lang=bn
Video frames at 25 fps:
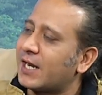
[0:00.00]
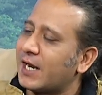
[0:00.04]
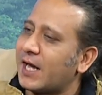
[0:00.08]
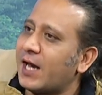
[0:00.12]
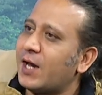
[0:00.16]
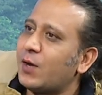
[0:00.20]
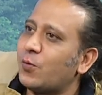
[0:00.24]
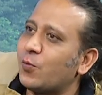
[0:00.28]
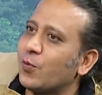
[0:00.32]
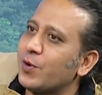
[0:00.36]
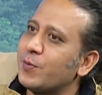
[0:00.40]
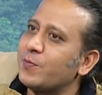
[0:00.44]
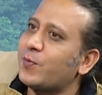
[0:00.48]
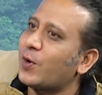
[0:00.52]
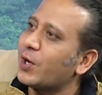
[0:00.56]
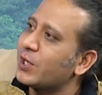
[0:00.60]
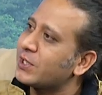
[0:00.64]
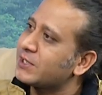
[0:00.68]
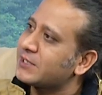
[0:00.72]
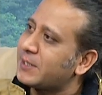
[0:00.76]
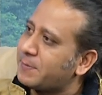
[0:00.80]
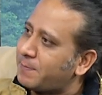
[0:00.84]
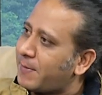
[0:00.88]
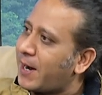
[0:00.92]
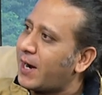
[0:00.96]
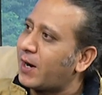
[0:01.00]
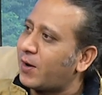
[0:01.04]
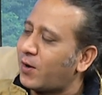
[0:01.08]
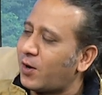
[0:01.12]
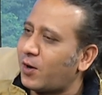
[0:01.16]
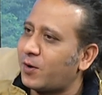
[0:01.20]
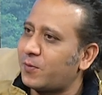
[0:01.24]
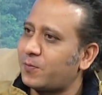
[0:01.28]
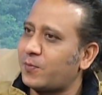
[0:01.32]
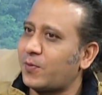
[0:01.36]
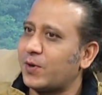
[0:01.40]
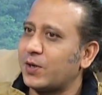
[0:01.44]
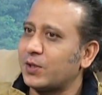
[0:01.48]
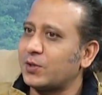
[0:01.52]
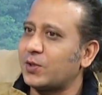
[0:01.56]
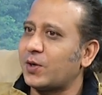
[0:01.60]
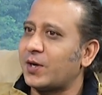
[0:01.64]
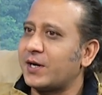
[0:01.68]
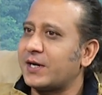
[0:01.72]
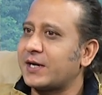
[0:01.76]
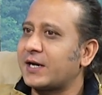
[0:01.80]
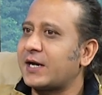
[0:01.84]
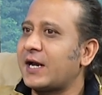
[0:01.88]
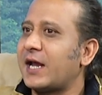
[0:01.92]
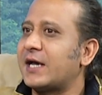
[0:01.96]
না ওই বয়সটা পার হওয়ার পরে
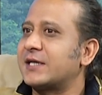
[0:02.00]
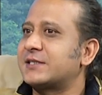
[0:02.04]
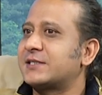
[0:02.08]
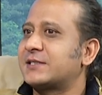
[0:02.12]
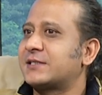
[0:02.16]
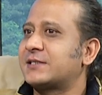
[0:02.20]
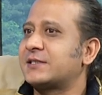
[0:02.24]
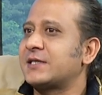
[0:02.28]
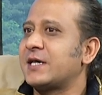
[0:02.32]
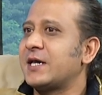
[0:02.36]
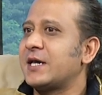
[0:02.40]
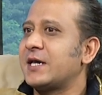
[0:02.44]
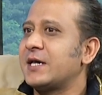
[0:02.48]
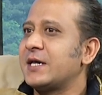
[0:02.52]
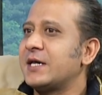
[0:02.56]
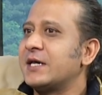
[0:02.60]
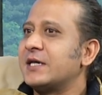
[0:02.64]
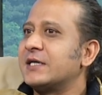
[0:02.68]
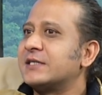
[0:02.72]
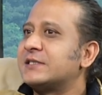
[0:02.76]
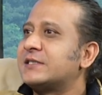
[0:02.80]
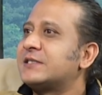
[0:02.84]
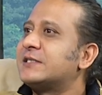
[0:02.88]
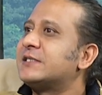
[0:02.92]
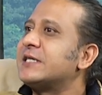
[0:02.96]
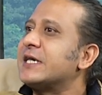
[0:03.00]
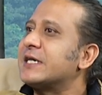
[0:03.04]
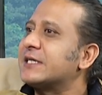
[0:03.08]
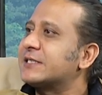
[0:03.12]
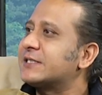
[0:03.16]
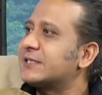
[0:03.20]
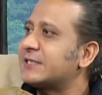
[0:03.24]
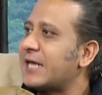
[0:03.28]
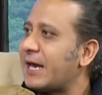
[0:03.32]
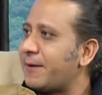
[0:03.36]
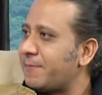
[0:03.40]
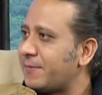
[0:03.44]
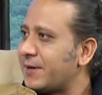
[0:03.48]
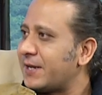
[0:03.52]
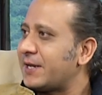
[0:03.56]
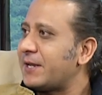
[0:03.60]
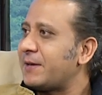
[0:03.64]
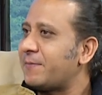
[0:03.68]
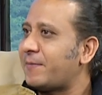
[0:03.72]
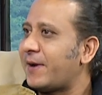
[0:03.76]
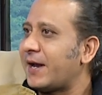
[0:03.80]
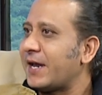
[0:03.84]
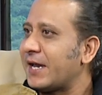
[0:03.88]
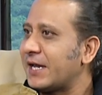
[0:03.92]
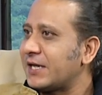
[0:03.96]
ধরেন আচ্ছা। ক্লাস সিক্স সেভেনে
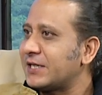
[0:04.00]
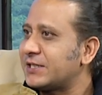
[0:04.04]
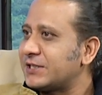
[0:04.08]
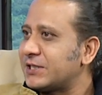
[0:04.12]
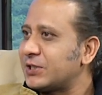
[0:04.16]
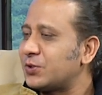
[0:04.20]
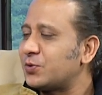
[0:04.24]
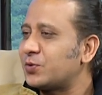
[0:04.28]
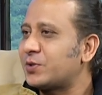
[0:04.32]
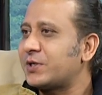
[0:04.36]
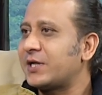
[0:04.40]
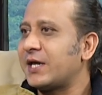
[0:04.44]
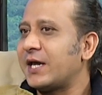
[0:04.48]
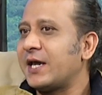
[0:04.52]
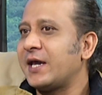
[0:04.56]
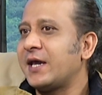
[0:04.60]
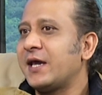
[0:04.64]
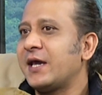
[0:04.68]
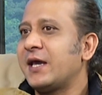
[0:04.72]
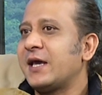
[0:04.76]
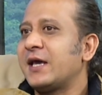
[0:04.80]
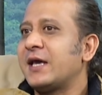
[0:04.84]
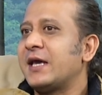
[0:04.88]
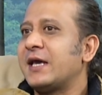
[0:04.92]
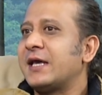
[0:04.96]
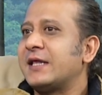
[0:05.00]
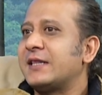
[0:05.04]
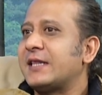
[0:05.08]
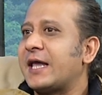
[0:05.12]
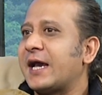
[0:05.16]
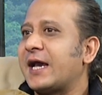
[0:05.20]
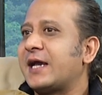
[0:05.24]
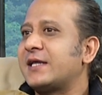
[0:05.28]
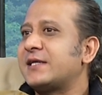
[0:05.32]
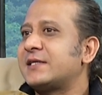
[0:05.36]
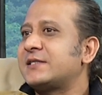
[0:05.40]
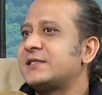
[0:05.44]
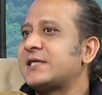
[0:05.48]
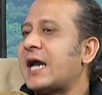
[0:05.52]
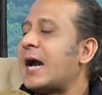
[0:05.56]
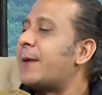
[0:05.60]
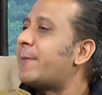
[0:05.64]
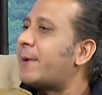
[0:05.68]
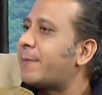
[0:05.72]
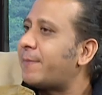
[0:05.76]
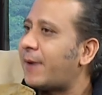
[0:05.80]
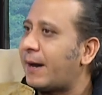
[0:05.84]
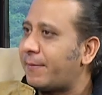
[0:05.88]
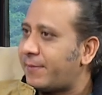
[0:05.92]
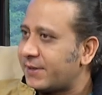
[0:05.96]
বা এইটে উঠে দেখা যাচ্ছে
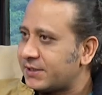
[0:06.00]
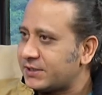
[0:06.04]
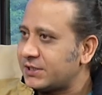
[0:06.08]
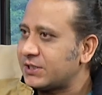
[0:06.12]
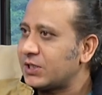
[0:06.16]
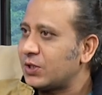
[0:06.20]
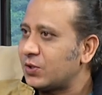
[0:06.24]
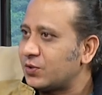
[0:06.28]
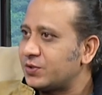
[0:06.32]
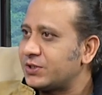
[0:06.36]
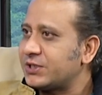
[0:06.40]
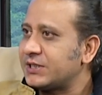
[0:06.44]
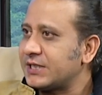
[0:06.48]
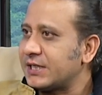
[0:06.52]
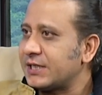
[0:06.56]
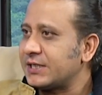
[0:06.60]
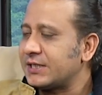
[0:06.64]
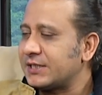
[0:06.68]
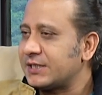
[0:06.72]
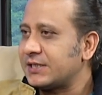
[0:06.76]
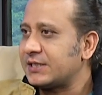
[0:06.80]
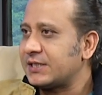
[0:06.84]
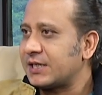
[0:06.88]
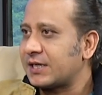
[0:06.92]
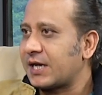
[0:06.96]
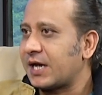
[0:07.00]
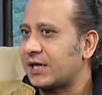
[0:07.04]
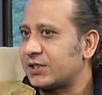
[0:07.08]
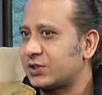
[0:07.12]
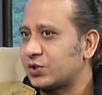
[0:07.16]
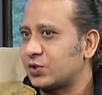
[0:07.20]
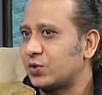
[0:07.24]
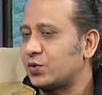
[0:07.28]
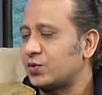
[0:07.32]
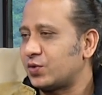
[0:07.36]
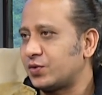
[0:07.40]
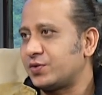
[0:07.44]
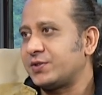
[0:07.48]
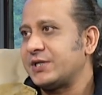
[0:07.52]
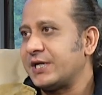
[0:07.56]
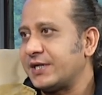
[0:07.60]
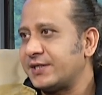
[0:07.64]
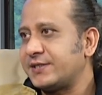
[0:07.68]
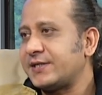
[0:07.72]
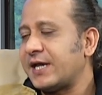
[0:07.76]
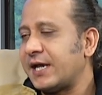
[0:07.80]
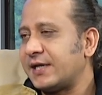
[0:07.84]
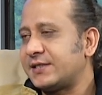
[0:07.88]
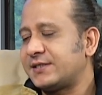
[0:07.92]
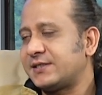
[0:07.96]
আমার বাবা ছিল টিএনটিতে কাজ করতো
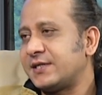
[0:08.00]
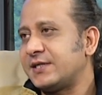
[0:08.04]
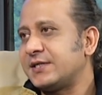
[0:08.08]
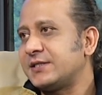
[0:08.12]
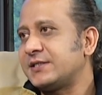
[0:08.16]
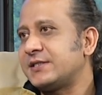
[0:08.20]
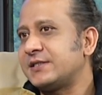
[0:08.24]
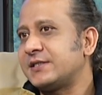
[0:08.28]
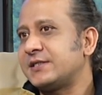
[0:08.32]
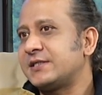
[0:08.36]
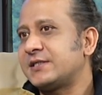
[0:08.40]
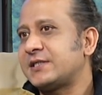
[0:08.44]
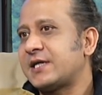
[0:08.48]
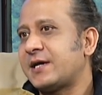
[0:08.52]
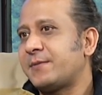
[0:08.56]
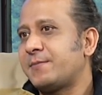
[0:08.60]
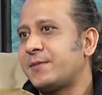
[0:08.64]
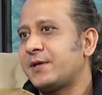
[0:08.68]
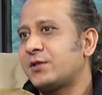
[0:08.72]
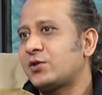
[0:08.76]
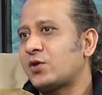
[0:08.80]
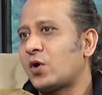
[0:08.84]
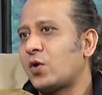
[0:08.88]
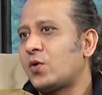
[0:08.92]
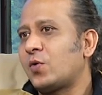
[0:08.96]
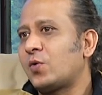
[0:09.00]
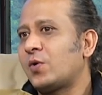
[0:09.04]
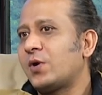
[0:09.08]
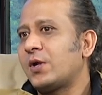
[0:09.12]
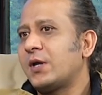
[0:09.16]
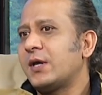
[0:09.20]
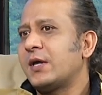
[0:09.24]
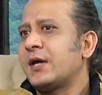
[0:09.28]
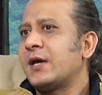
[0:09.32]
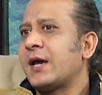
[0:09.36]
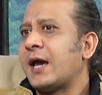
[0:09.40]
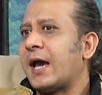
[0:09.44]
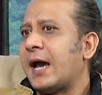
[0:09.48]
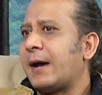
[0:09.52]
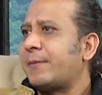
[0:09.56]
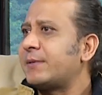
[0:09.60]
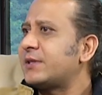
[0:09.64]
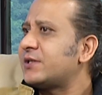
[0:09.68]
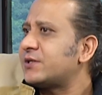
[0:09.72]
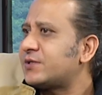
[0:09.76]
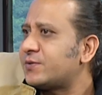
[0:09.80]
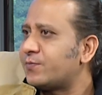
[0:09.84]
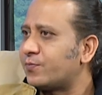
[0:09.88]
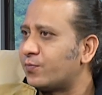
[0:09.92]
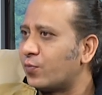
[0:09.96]
টিএনটি অ্যাসিস্ট্যান্ট ইঞ্জিনিয়ার হিসাবে তখন
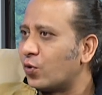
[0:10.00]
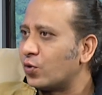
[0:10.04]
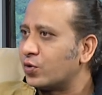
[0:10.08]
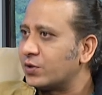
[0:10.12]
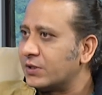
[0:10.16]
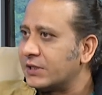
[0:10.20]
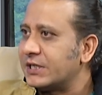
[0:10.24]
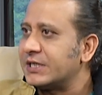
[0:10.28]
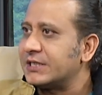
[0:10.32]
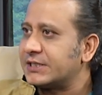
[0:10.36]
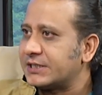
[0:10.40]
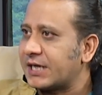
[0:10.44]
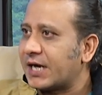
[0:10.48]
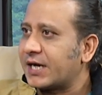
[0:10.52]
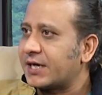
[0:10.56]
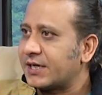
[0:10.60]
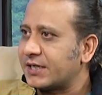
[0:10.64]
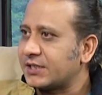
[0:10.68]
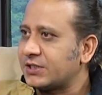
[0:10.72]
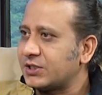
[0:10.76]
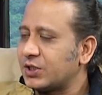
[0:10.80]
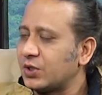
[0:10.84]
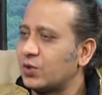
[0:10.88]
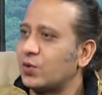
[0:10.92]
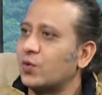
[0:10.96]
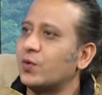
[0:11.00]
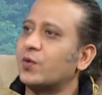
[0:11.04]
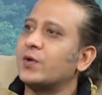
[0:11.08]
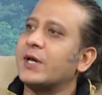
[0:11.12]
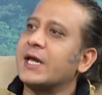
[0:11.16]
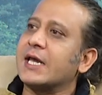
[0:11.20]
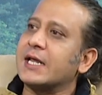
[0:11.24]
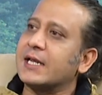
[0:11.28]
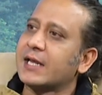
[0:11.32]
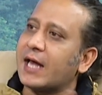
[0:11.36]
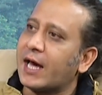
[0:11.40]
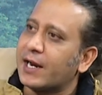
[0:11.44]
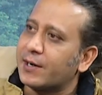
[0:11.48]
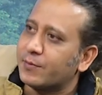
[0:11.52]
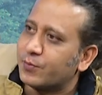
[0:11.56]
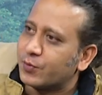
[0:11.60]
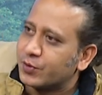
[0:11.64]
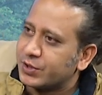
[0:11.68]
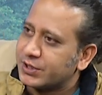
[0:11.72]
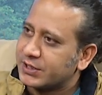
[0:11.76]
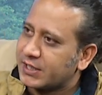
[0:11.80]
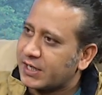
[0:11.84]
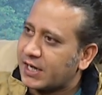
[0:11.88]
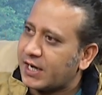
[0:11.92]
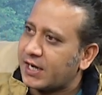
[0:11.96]
আমাদের বদলির চাকরি ছিল এই
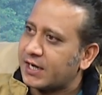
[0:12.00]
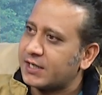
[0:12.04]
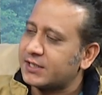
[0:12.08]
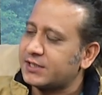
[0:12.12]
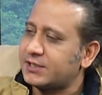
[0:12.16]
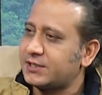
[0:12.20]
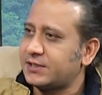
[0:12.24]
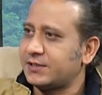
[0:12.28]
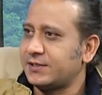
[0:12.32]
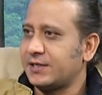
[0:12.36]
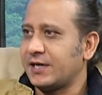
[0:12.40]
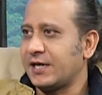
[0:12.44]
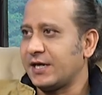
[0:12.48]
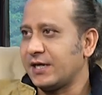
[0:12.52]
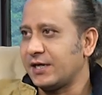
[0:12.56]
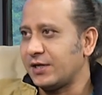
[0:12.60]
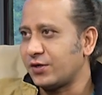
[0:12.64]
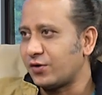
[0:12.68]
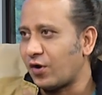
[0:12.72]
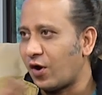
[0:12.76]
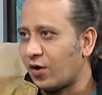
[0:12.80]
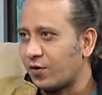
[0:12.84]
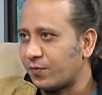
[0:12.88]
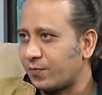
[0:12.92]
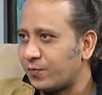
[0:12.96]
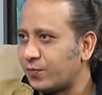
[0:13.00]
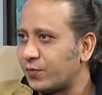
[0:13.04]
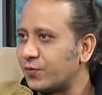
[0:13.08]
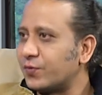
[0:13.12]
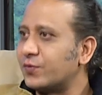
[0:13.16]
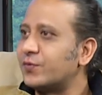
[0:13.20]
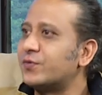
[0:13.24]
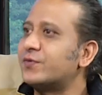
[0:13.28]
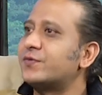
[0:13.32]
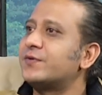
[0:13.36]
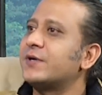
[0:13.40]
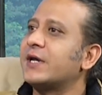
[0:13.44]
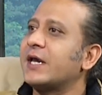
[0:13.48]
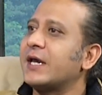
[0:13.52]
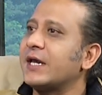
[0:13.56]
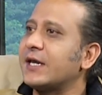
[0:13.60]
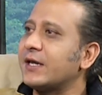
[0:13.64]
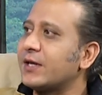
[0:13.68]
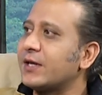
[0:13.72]
লালমনিহাট এই রংপুর এই